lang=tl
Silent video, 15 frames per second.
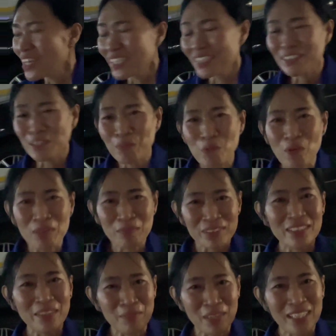isa po kami
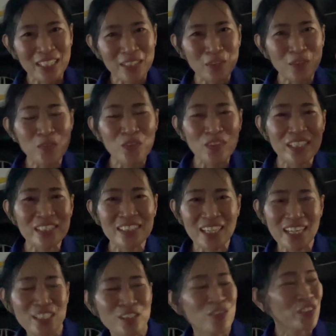sa mga natulungan
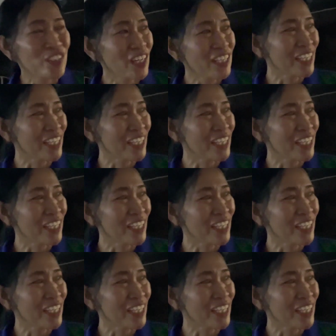niya ngayon.